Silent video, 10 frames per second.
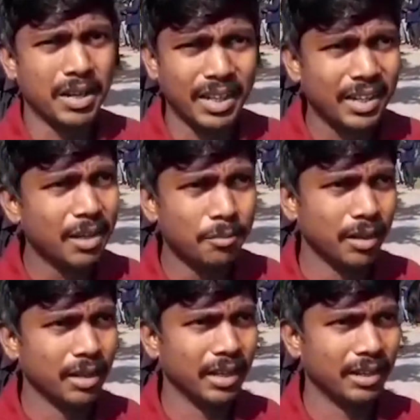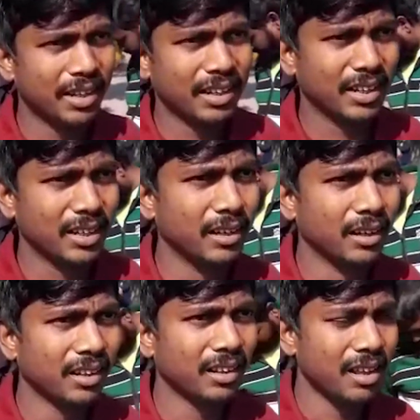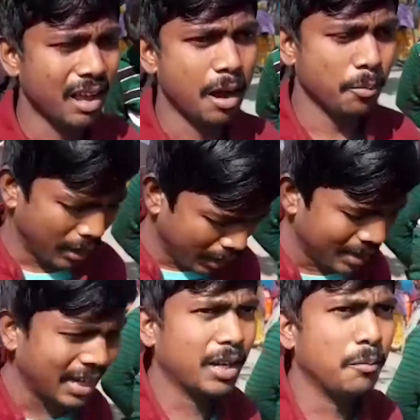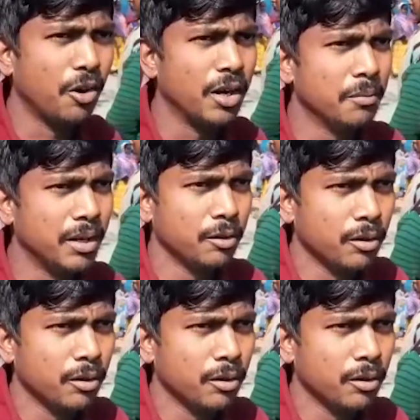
পয়সা নেই মিল ঠিক আছে স্যার আমরা এত এত মড়ি মে